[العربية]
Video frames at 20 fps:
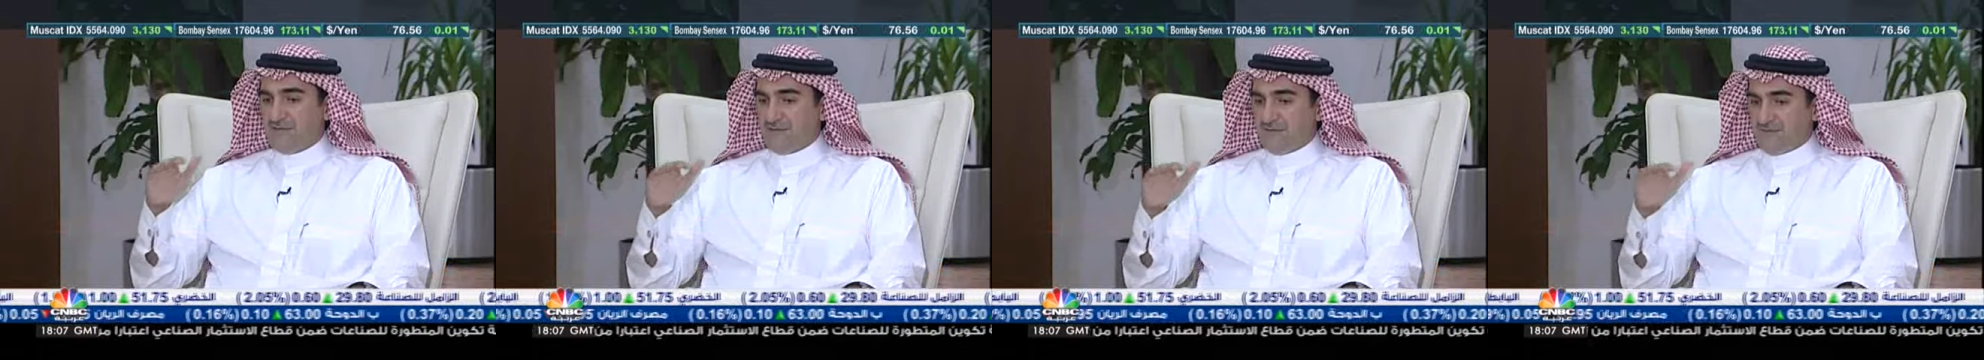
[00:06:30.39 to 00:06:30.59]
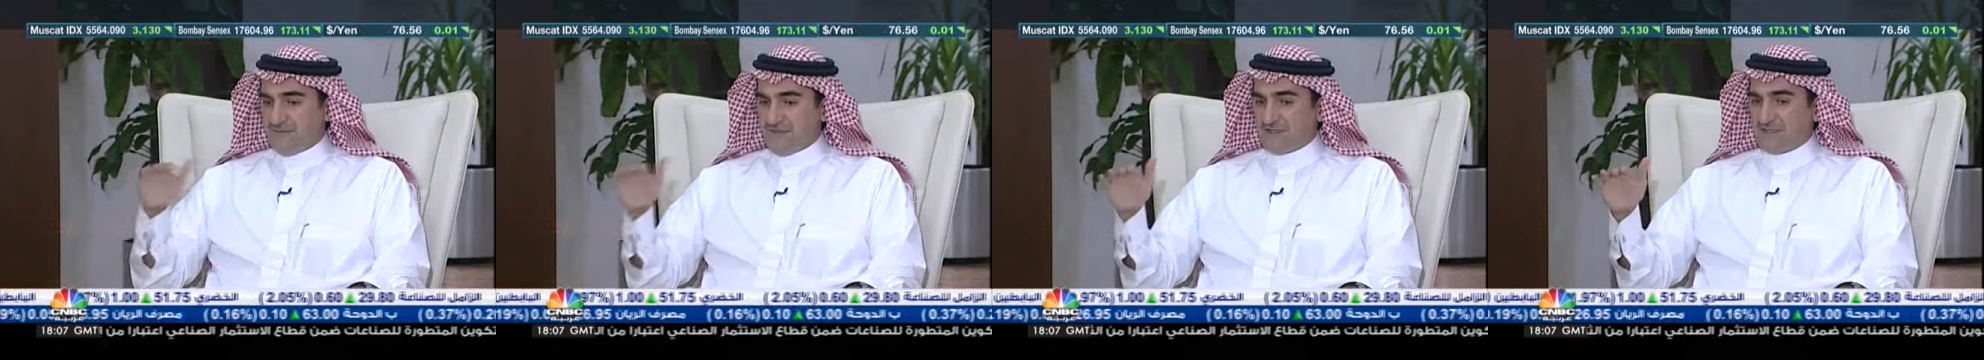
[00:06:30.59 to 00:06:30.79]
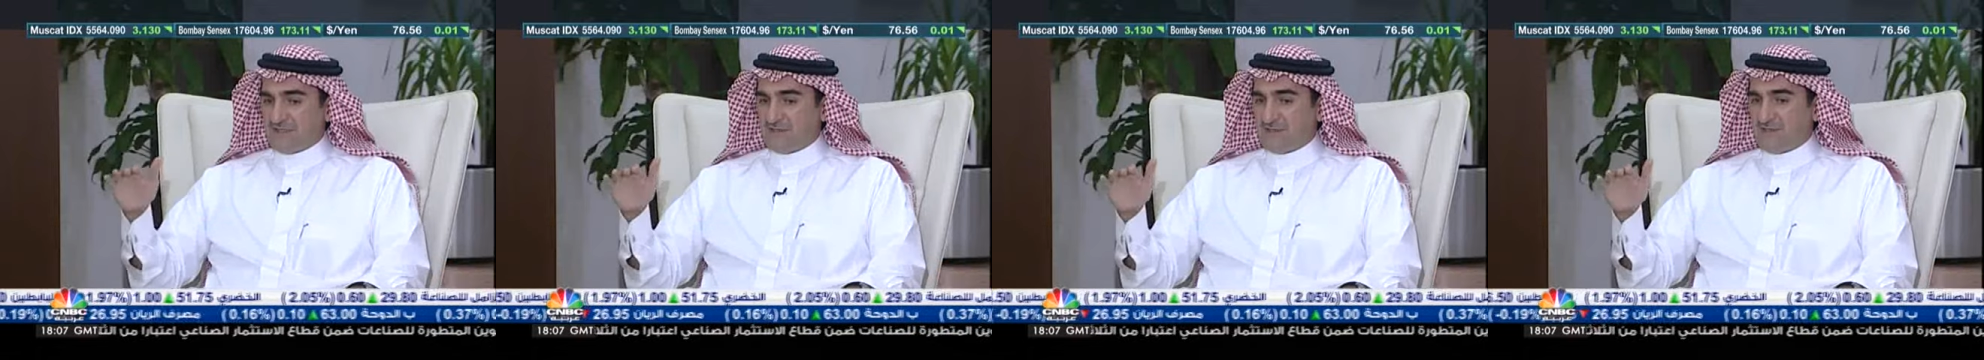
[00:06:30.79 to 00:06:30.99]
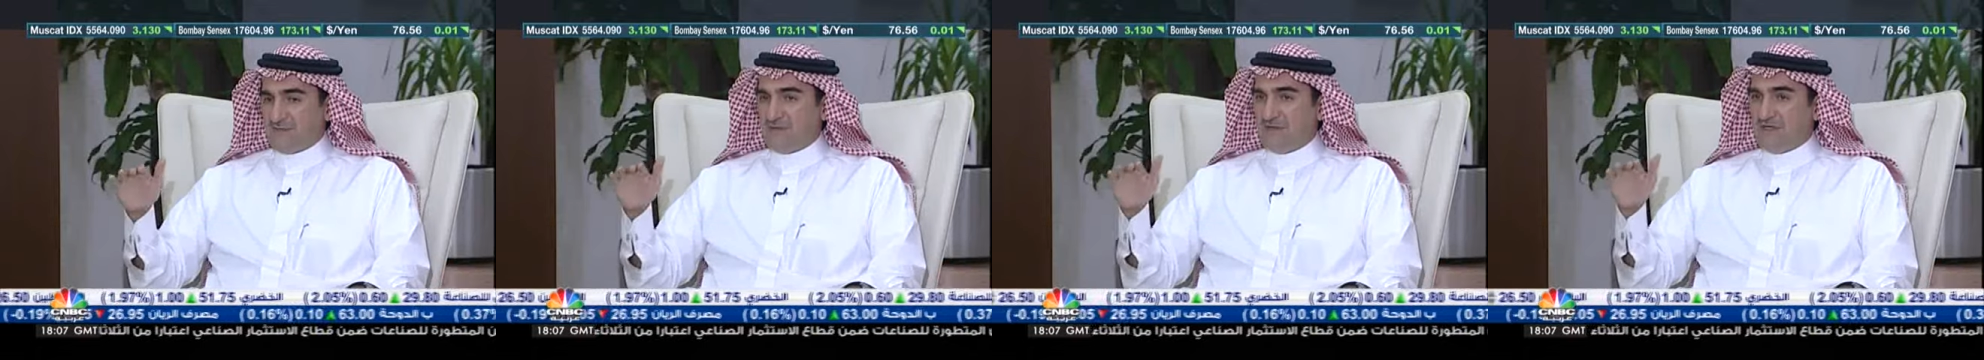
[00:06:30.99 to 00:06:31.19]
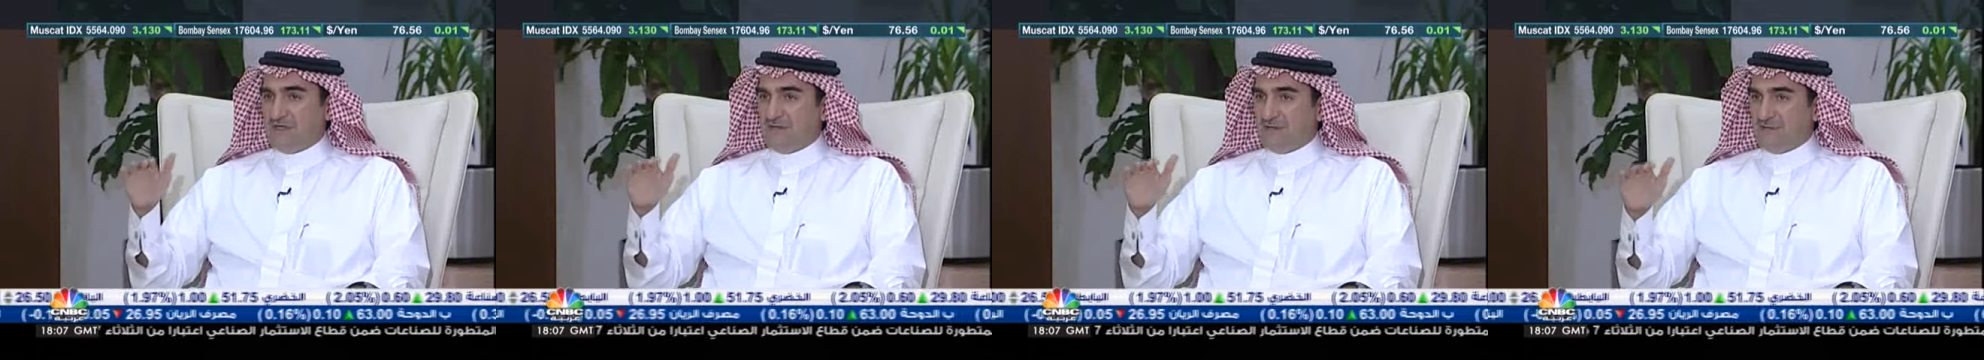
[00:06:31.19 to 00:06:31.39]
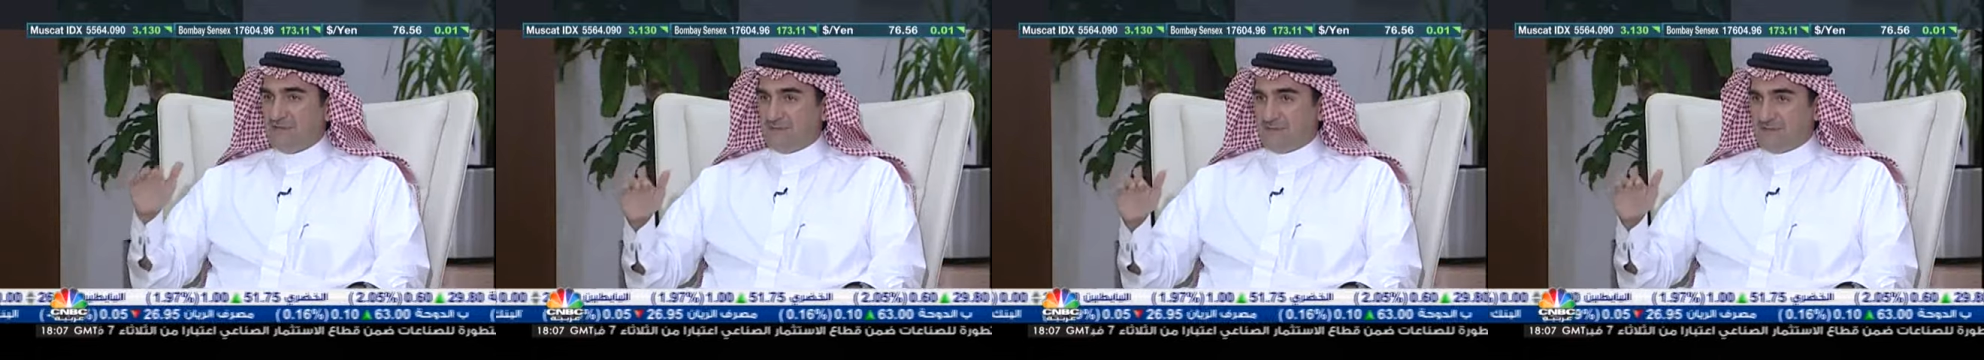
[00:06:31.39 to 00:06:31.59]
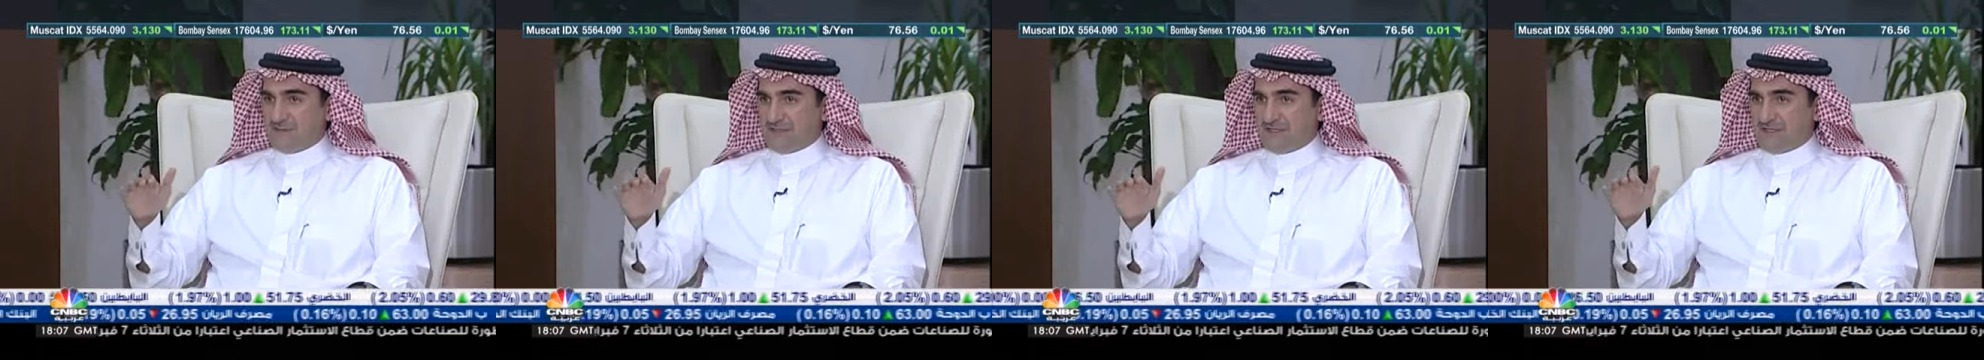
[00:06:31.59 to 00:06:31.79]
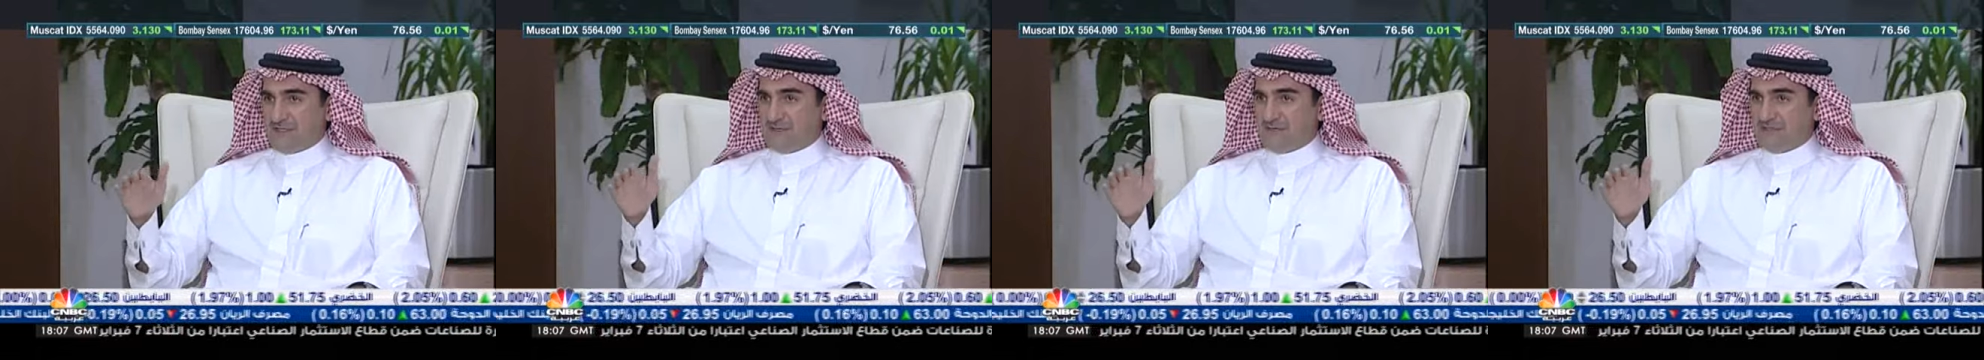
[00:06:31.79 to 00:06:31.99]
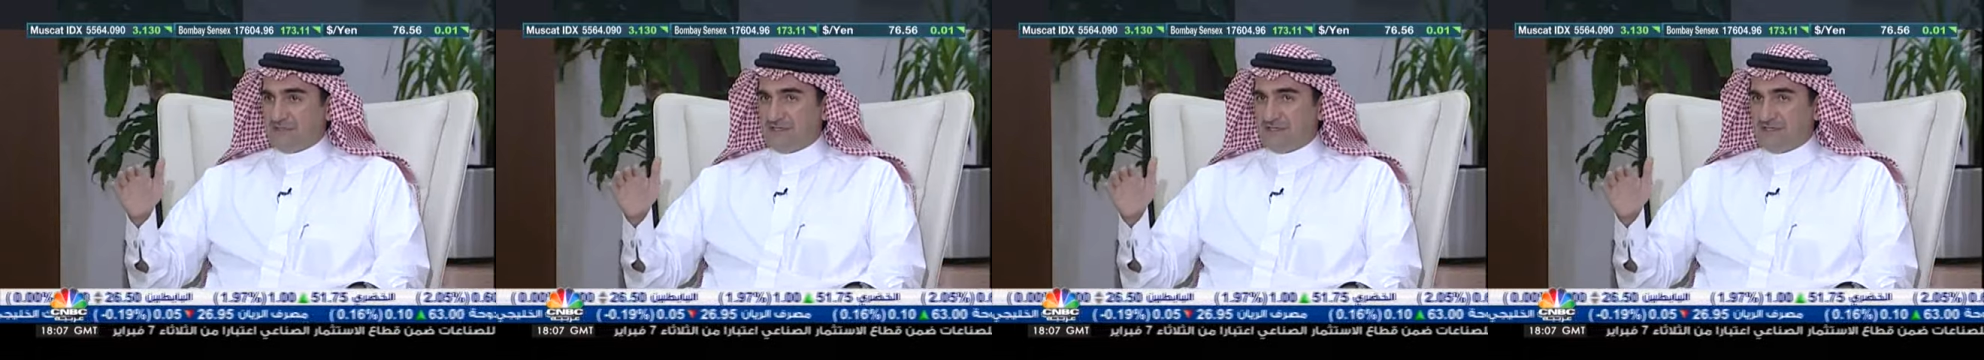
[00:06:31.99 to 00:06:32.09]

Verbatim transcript: فترة طويلة تقريبا